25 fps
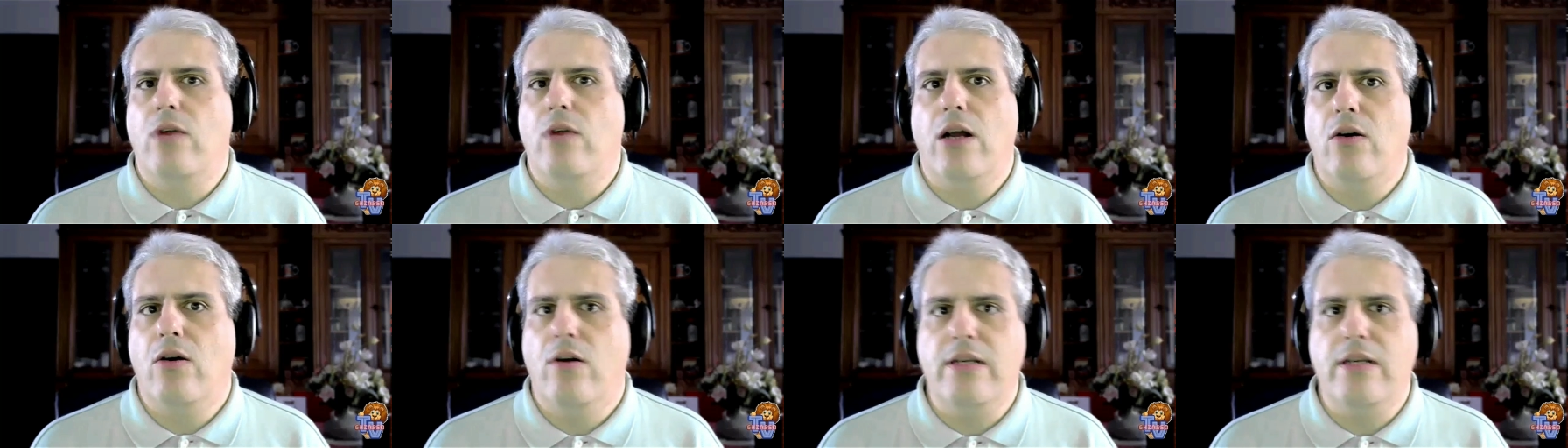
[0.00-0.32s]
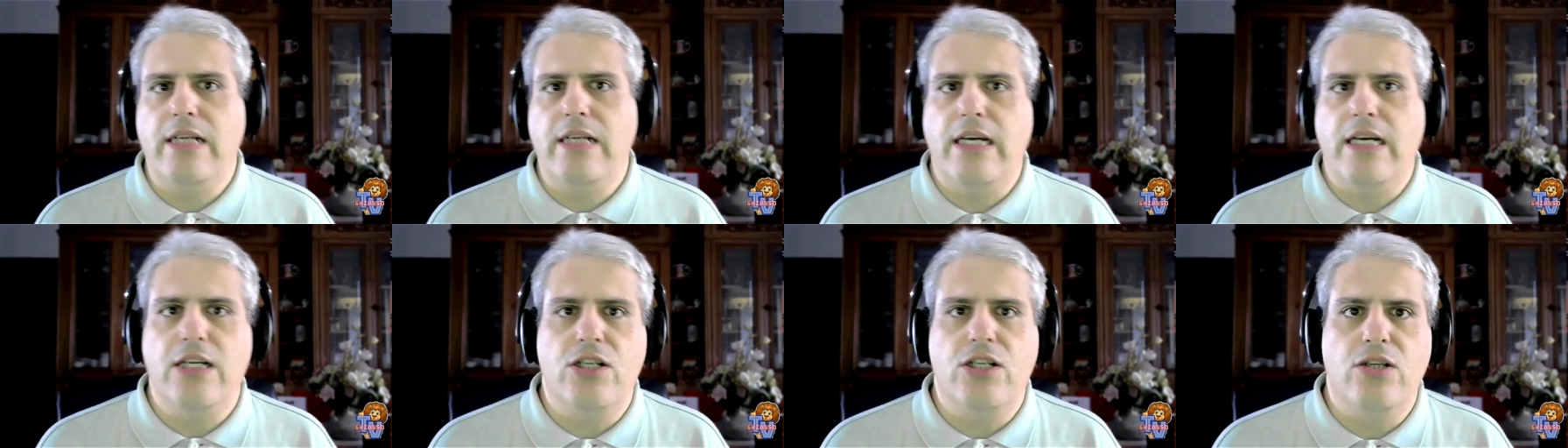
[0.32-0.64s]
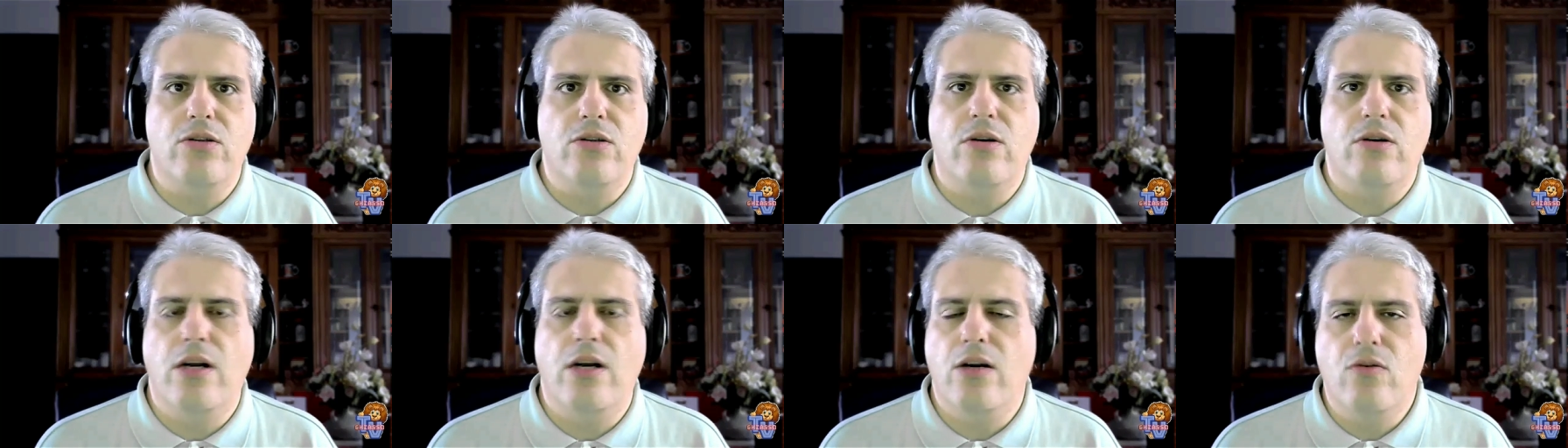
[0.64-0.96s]
una cosa che ci
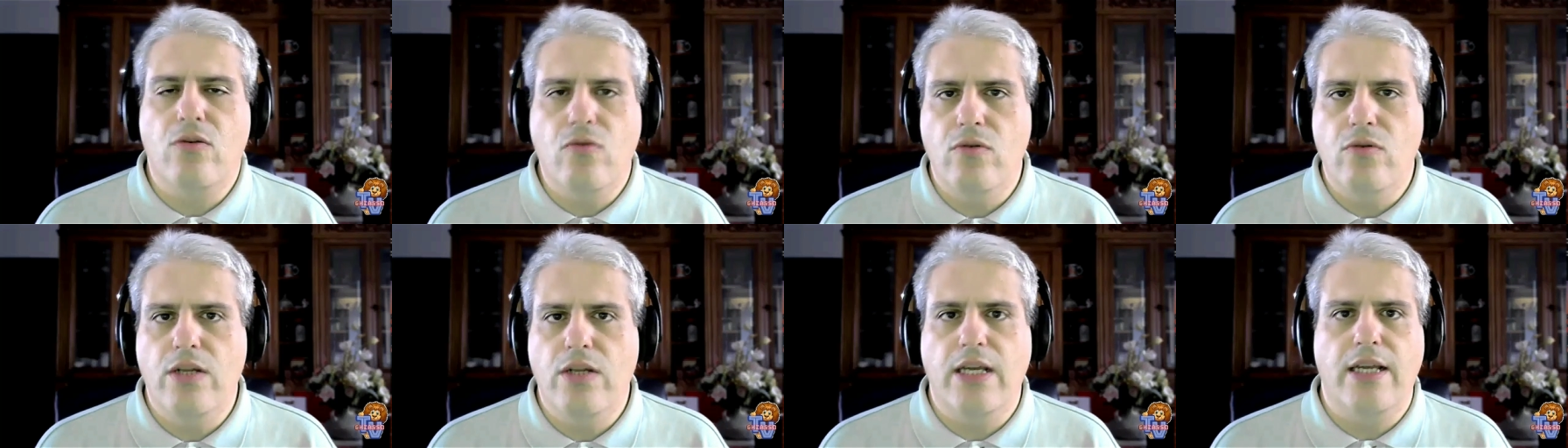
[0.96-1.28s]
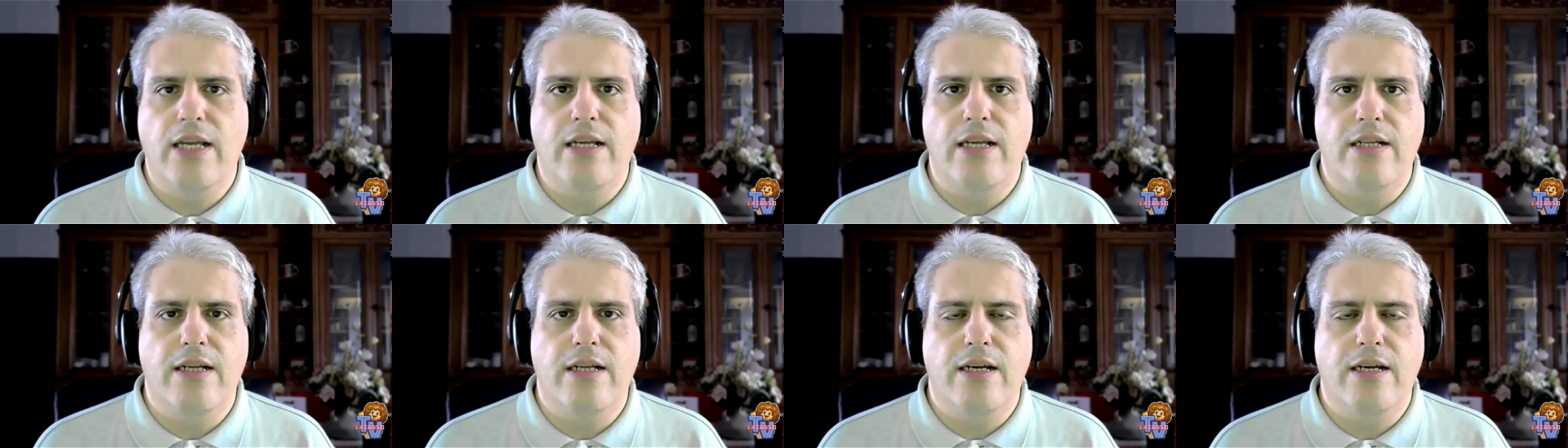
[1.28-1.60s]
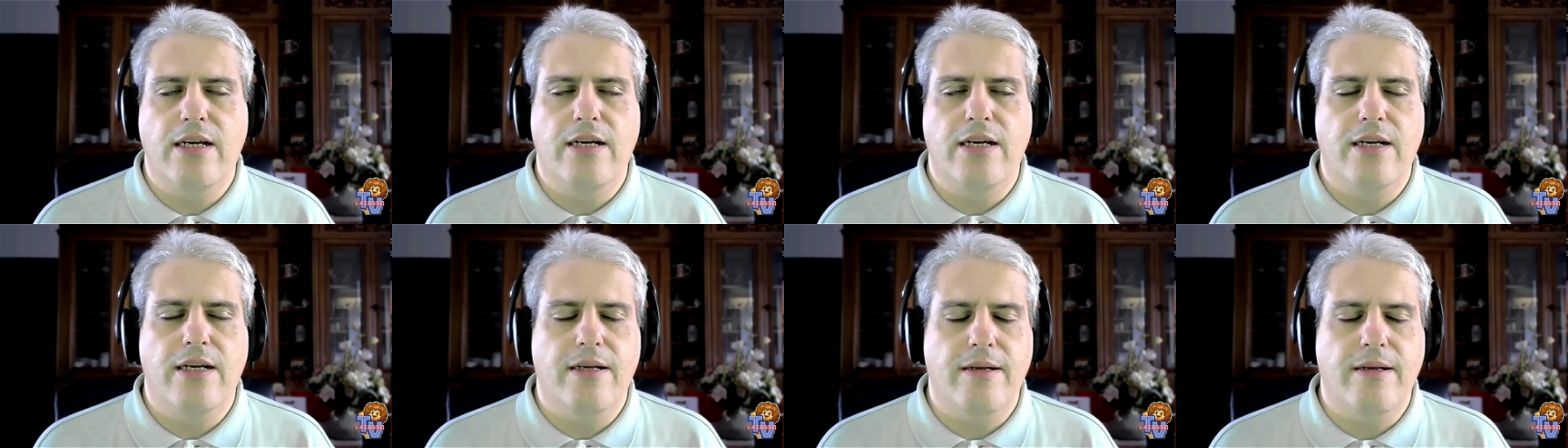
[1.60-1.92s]
sono alcuni,
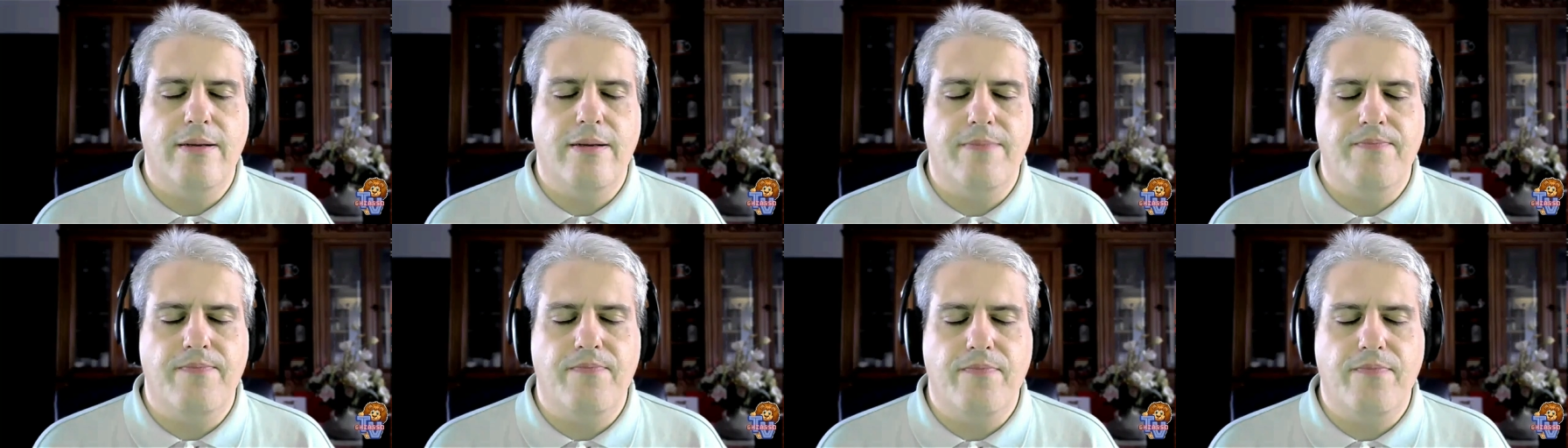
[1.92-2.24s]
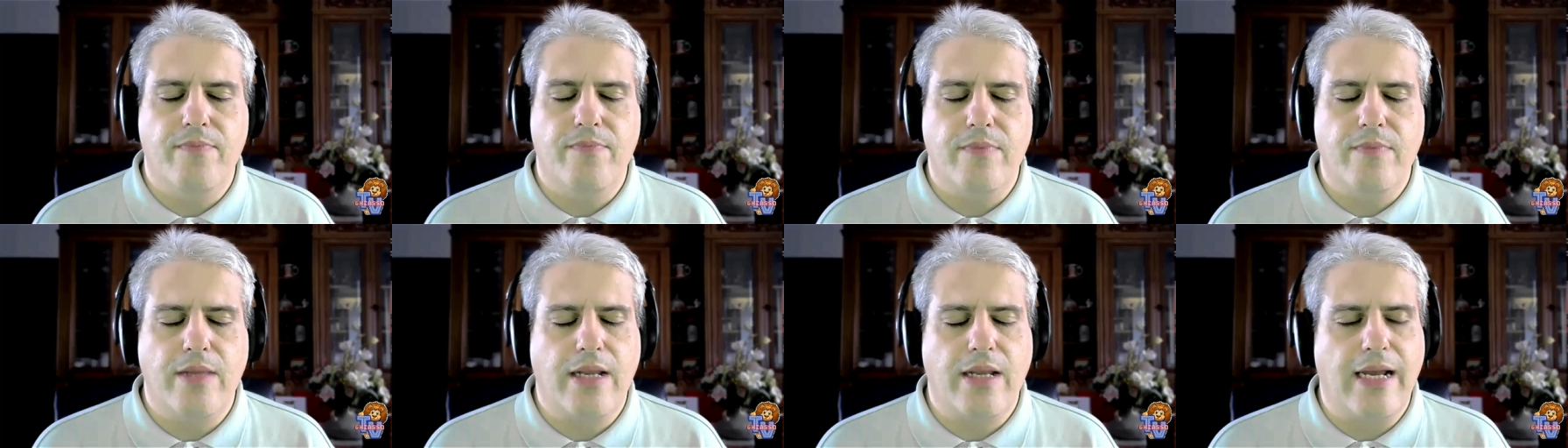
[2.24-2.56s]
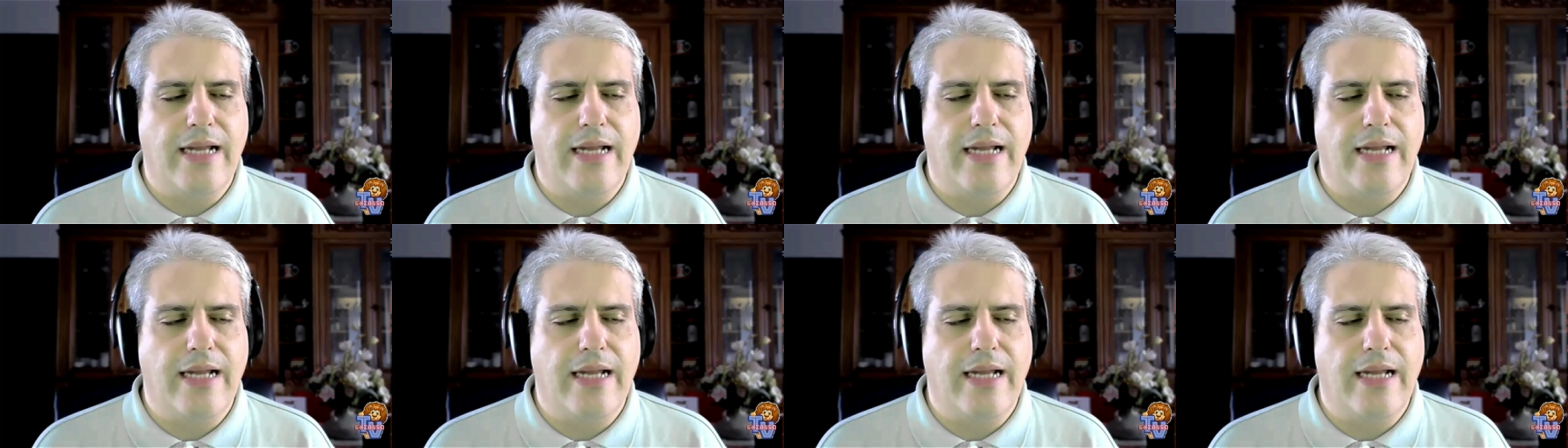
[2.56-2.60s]
ehm,